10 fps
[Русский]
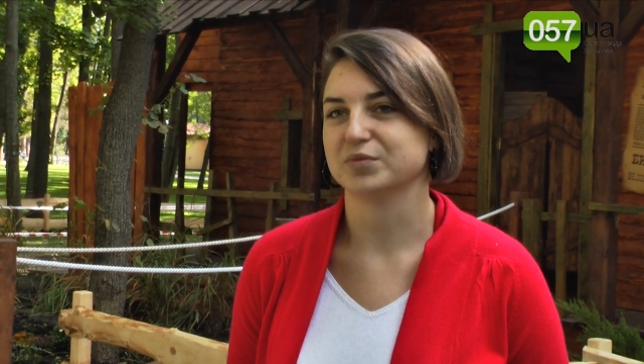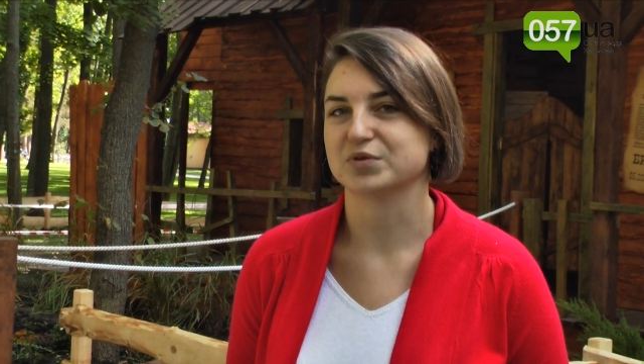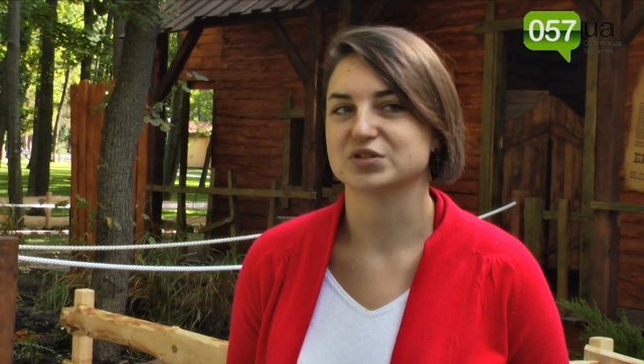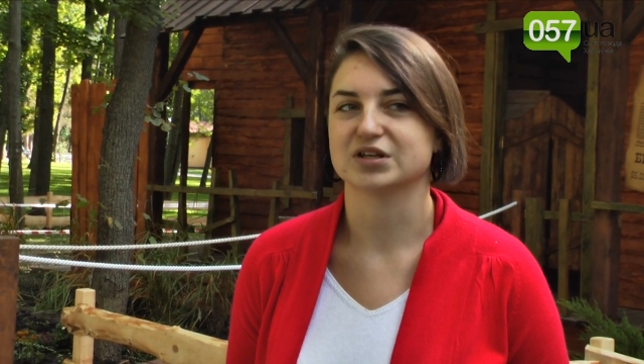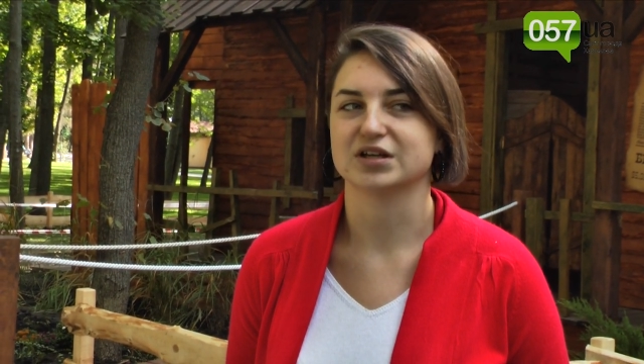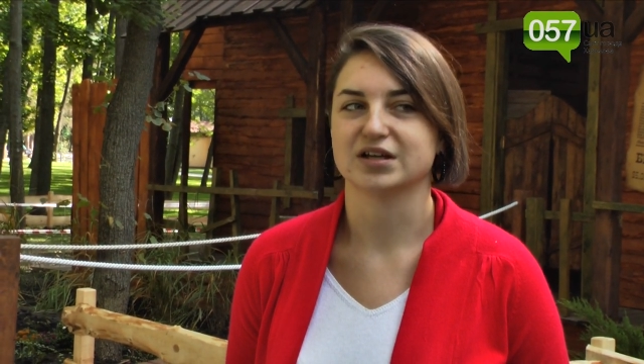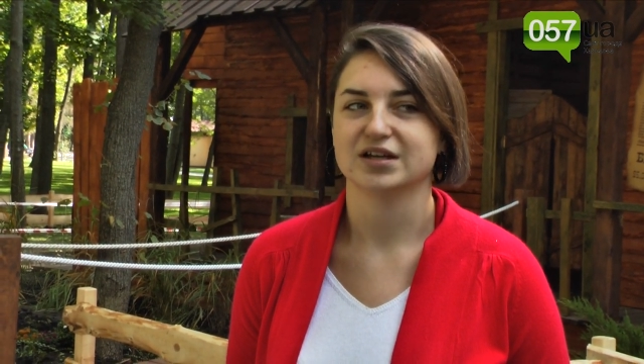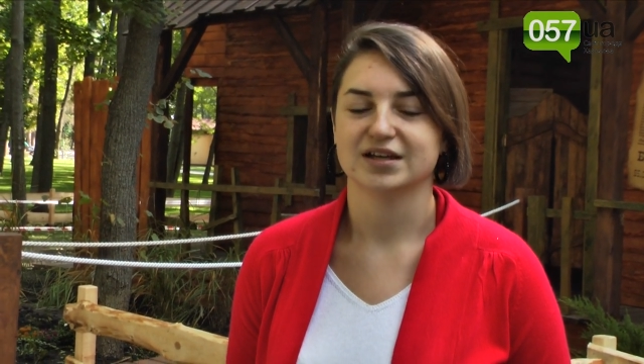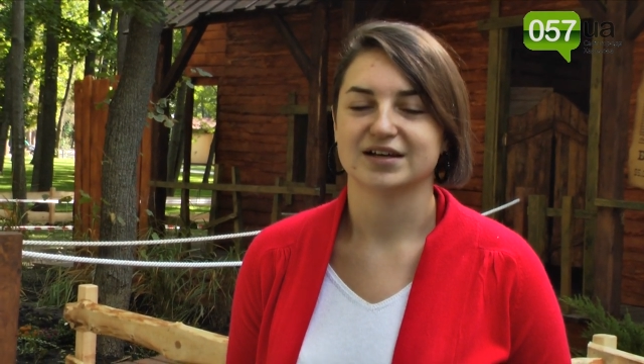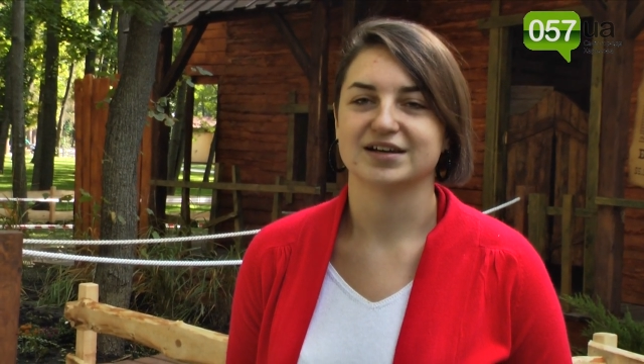мы просто
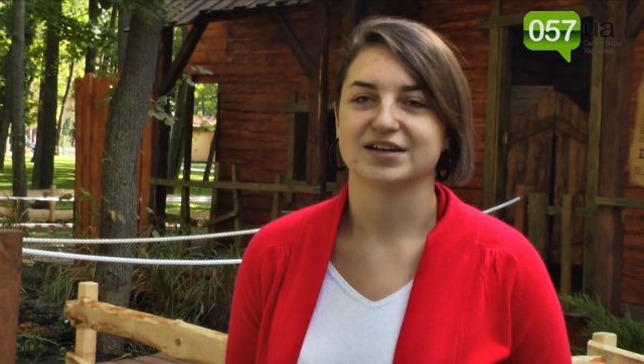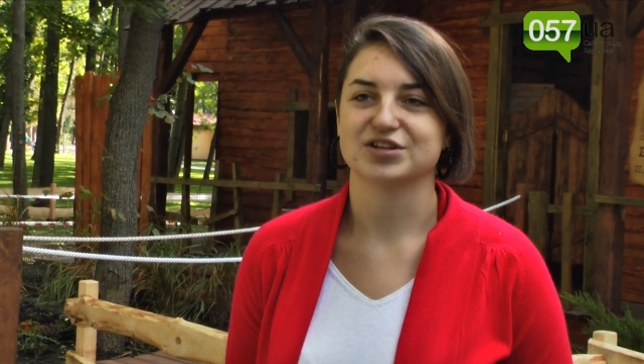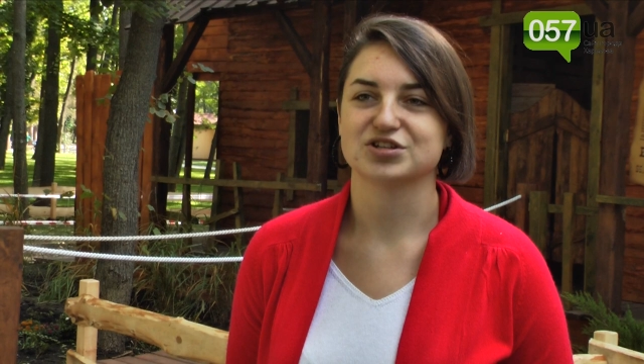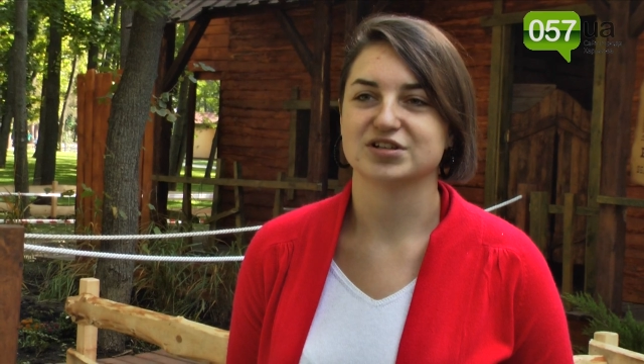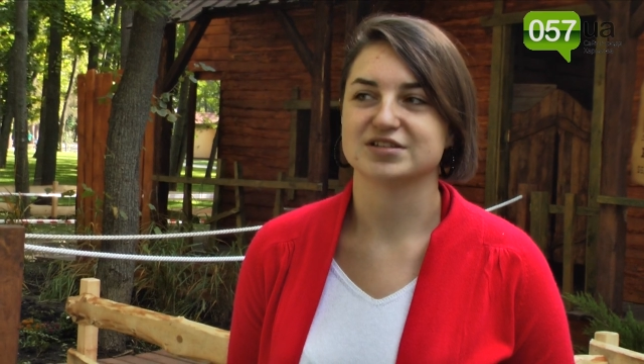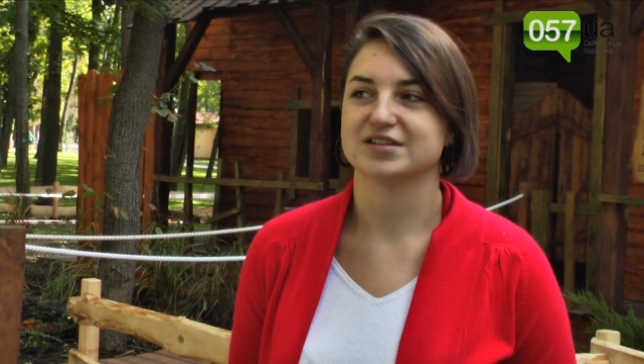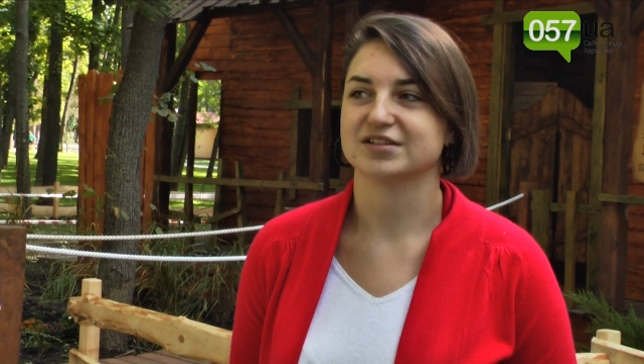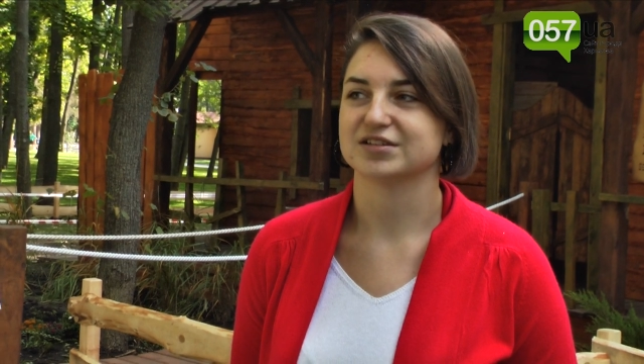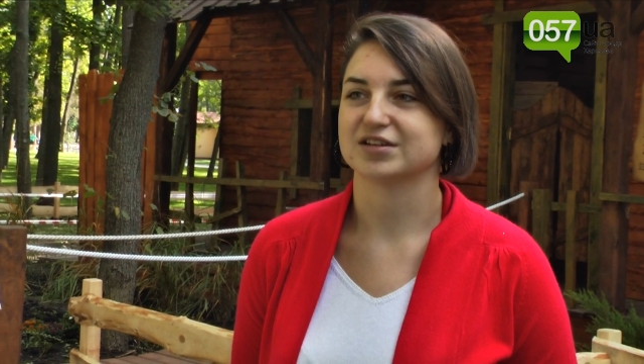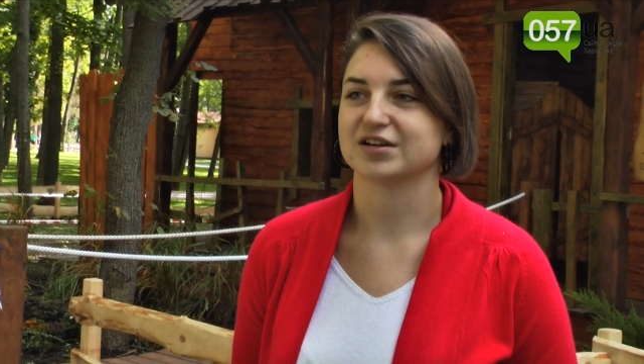решили
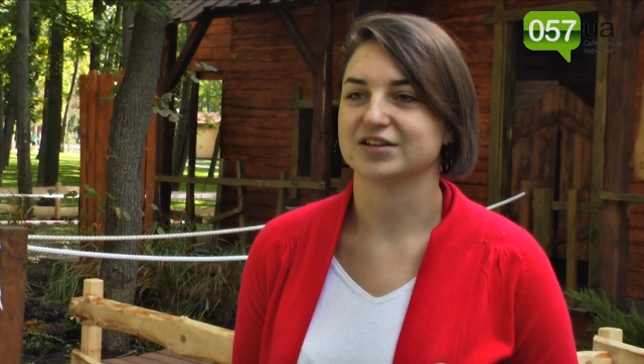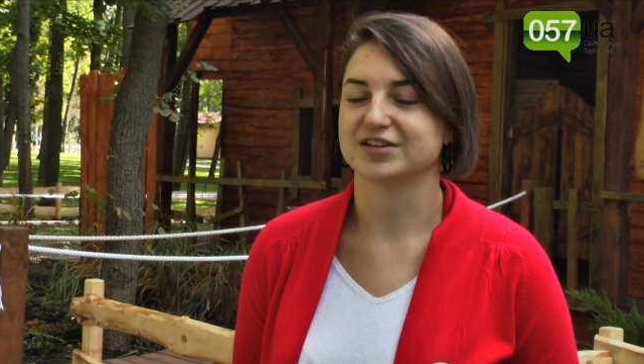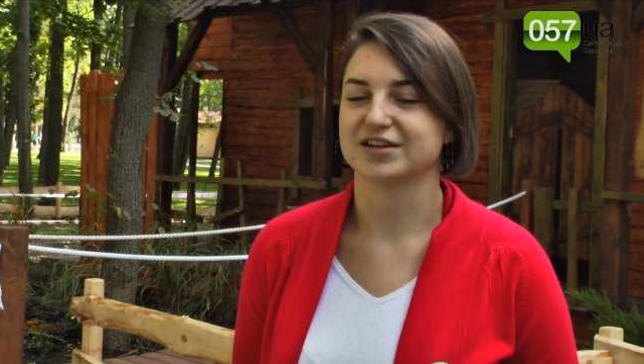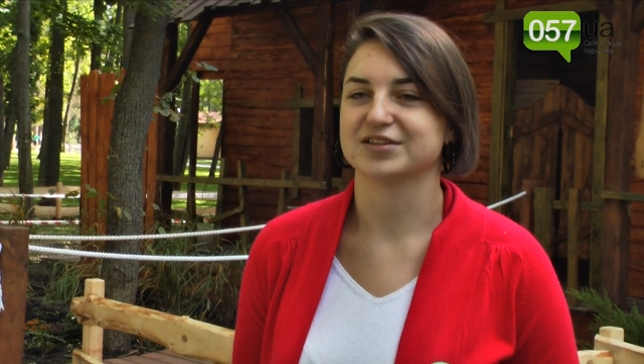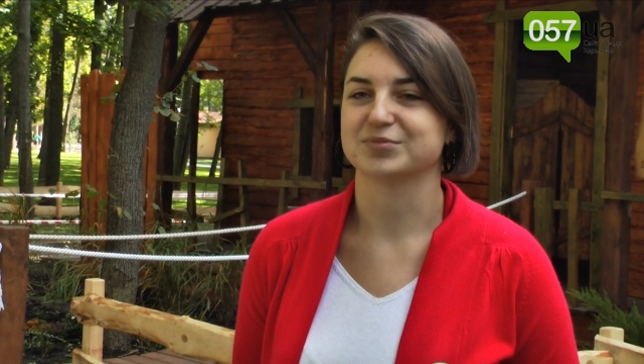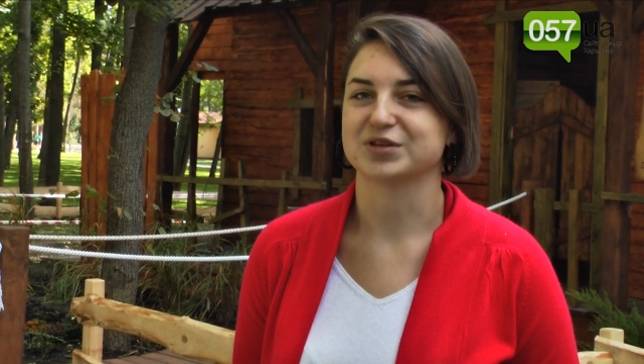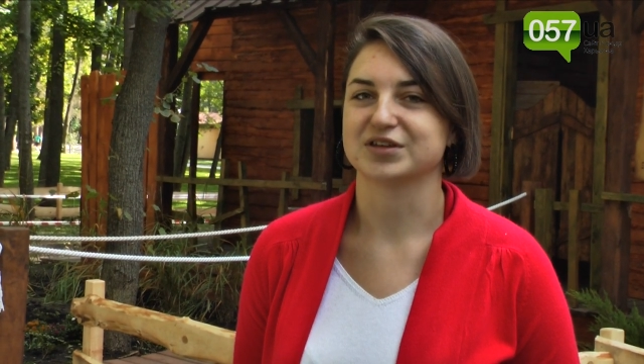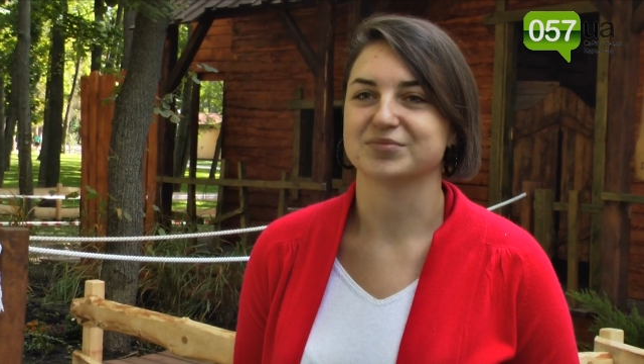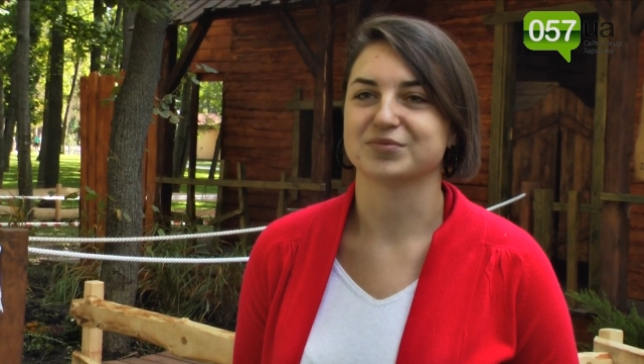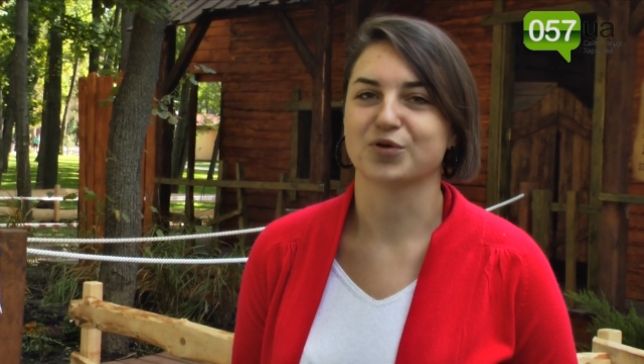сделать это конкретным таким